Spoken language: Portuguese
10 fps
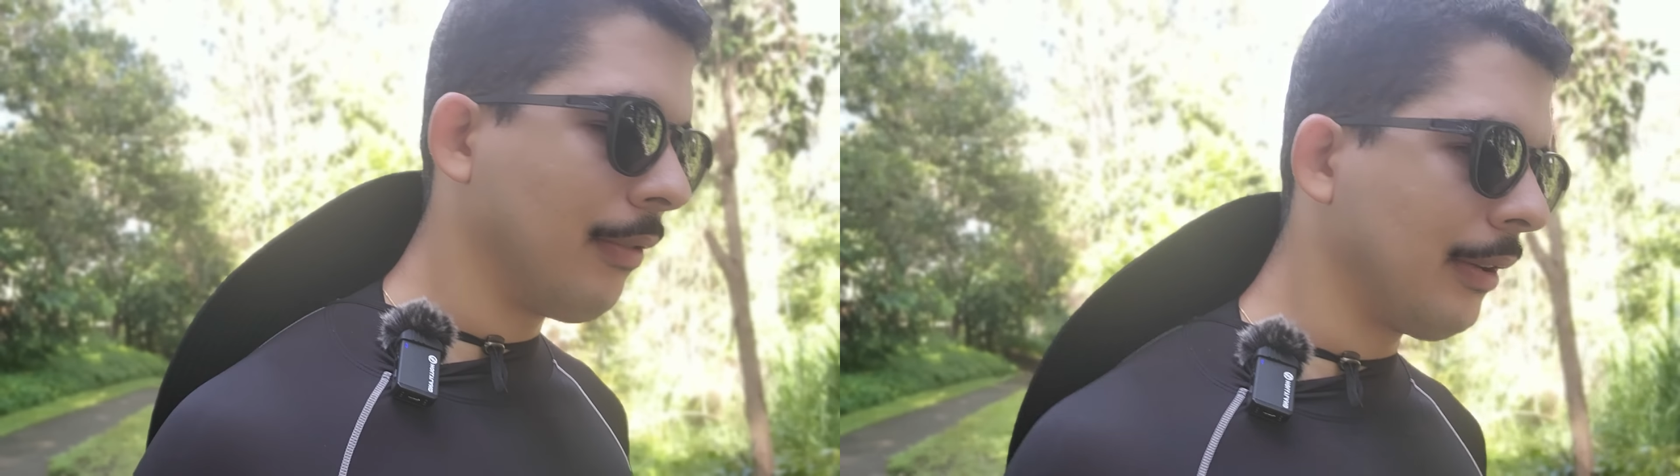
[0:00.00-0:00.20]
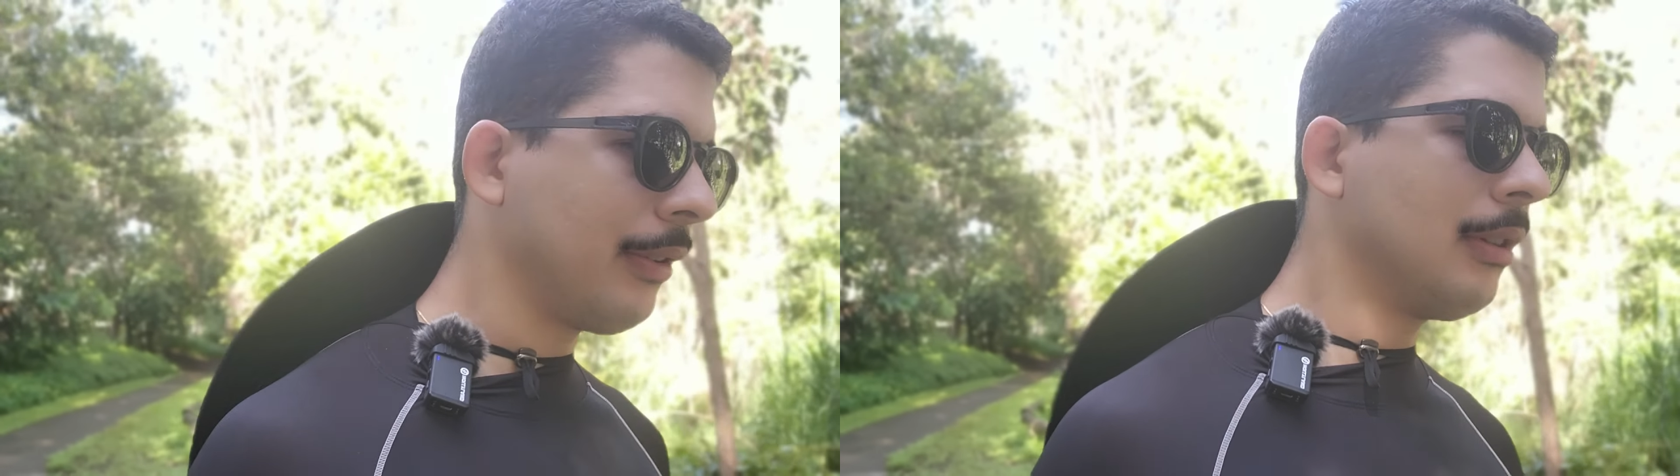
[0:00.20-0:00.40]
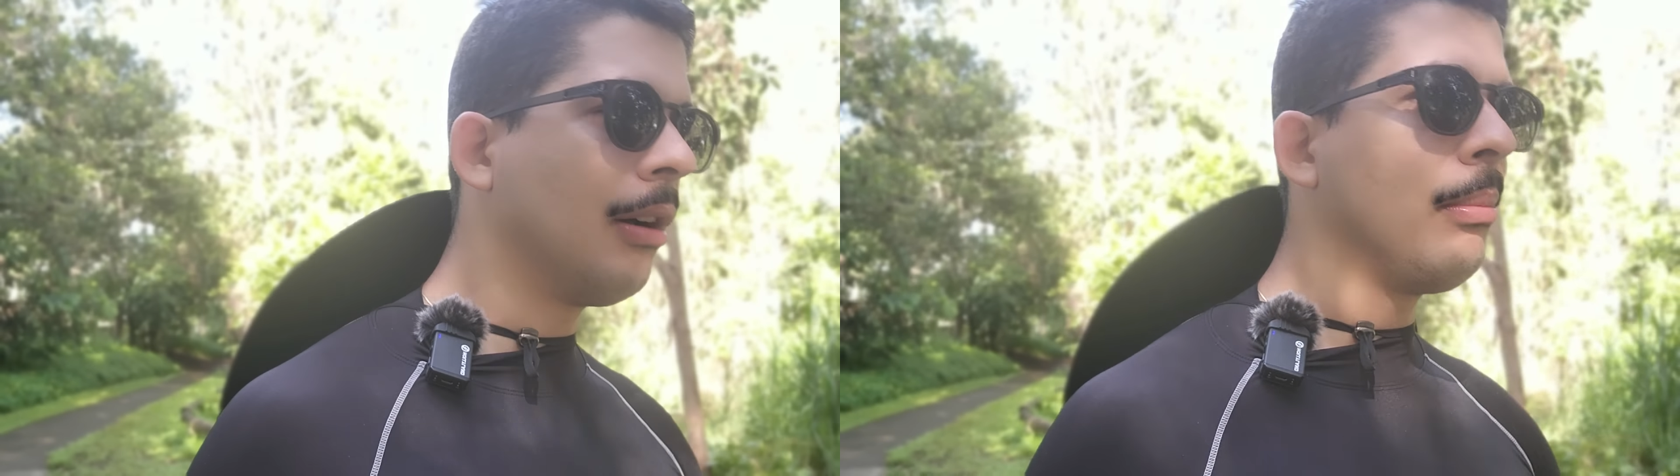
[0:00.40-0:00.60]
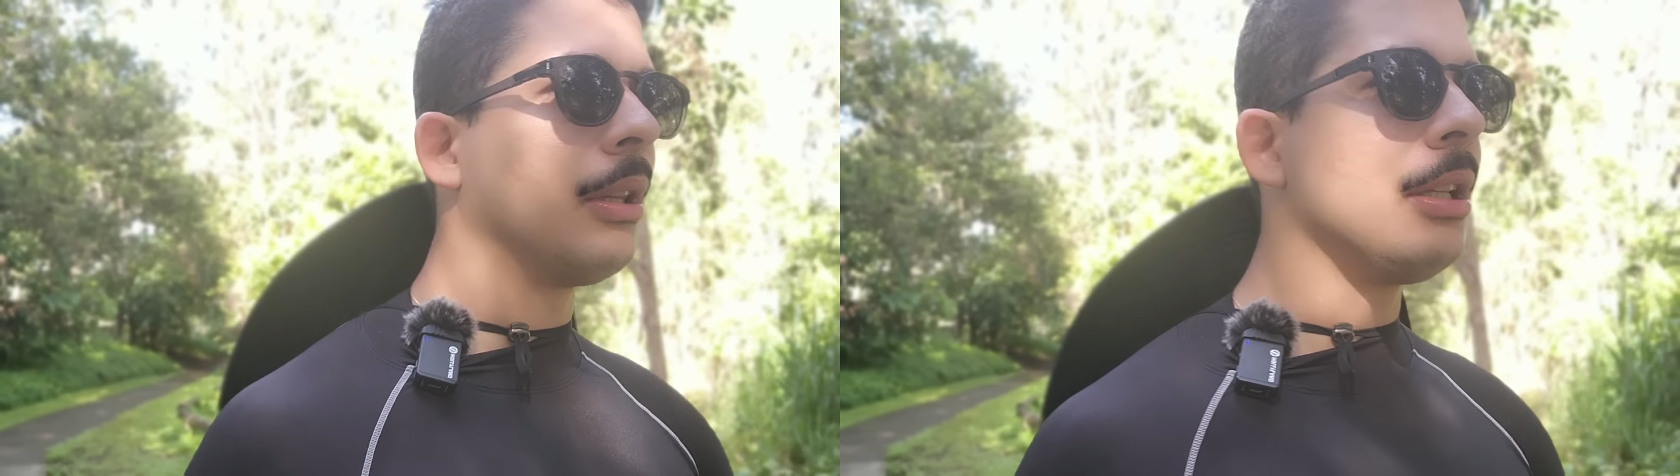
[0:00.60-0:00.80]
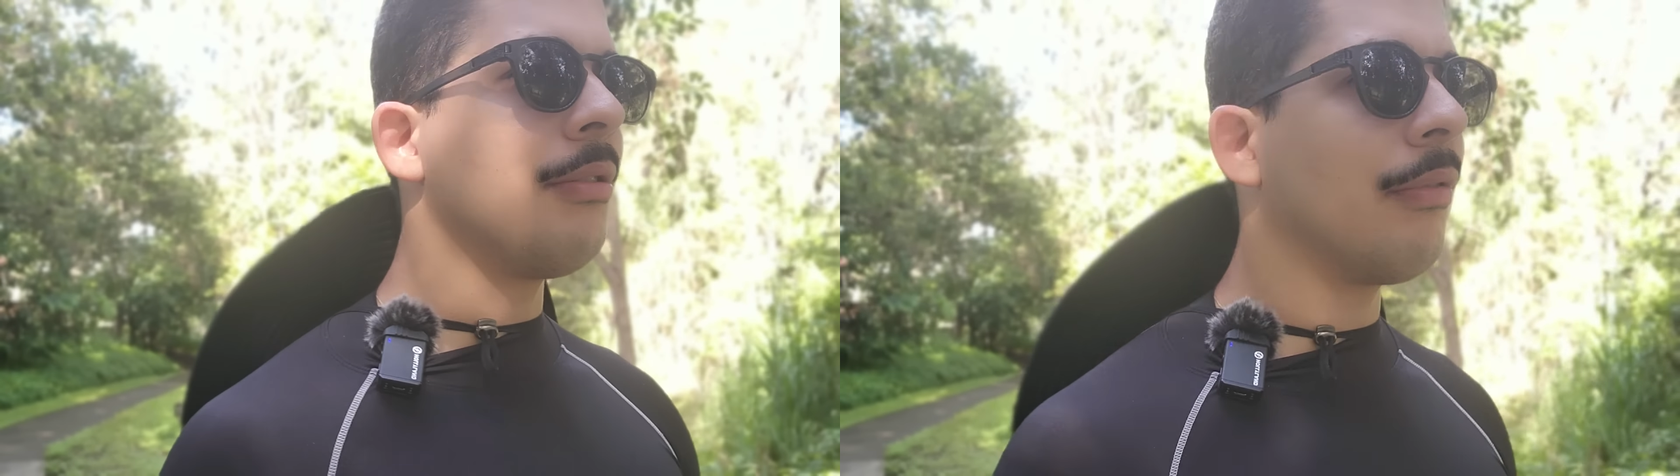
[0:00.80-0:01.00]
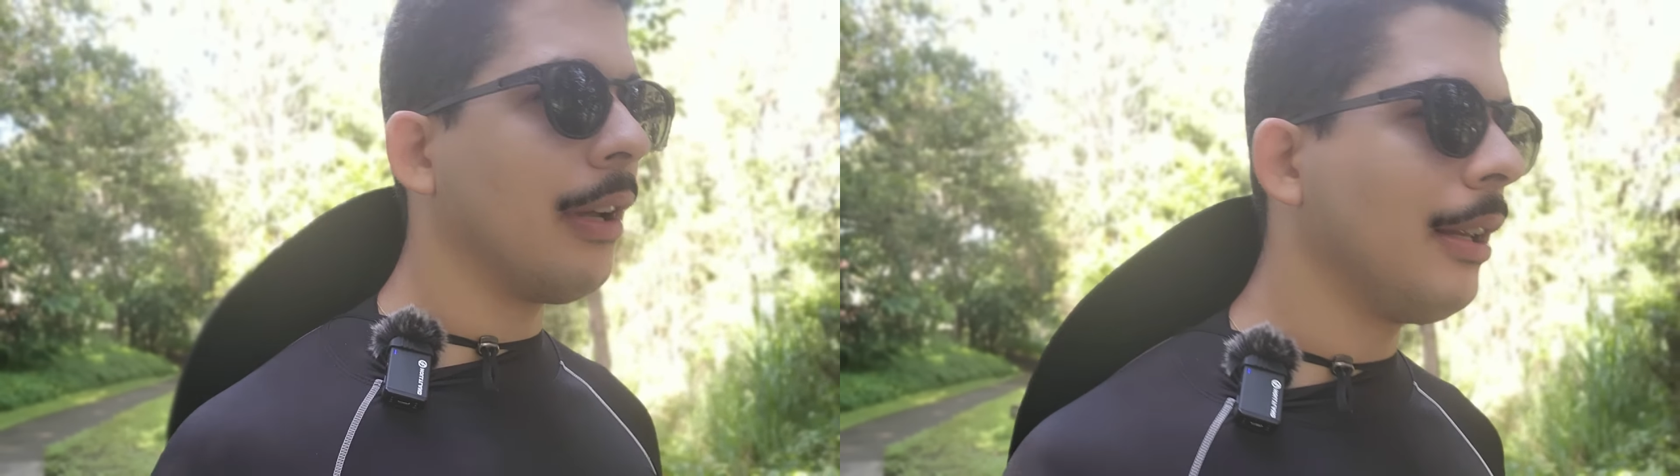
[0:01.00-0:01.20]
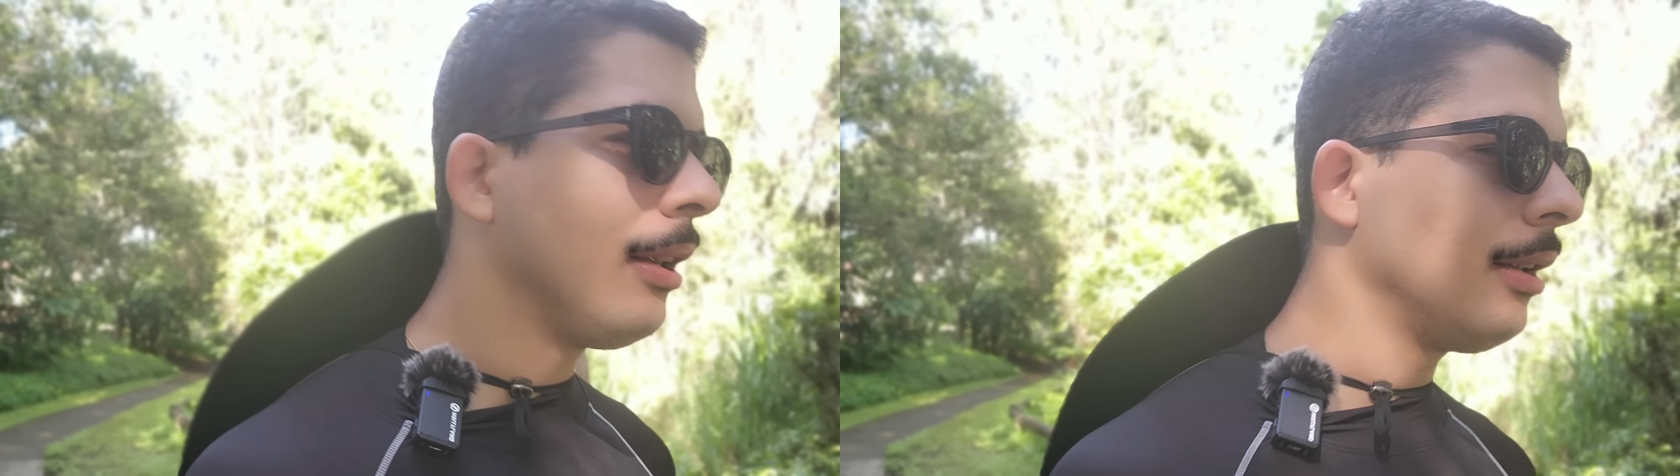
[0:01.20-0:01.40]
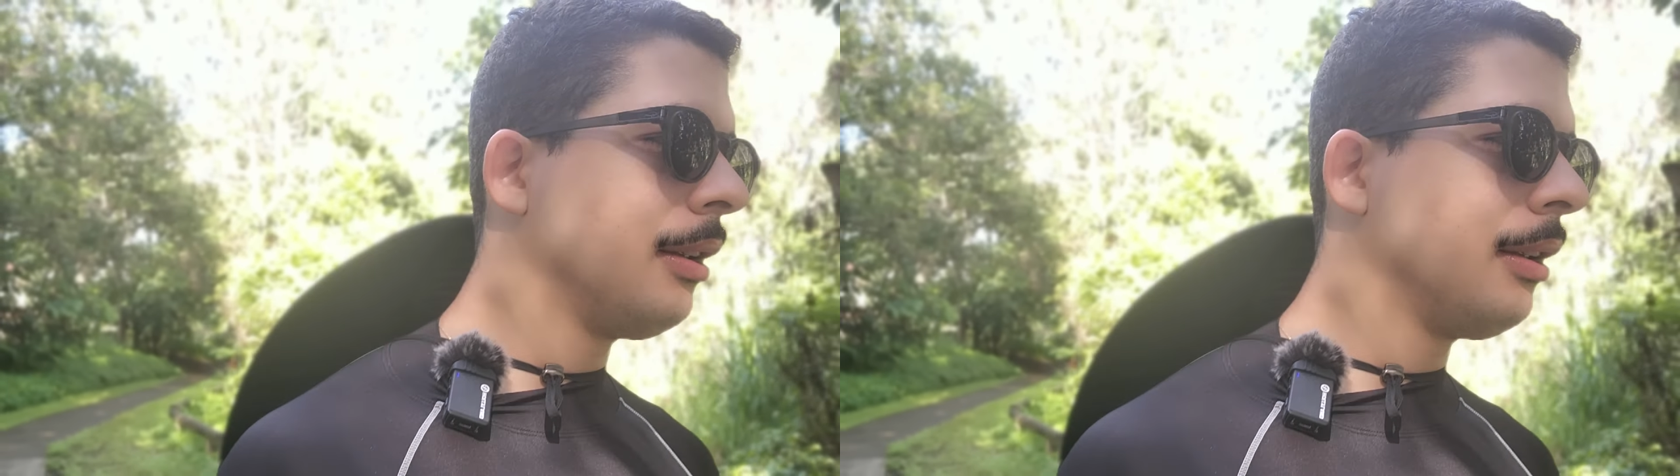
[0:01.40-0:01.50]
Fala assim, não, mano, a gente vai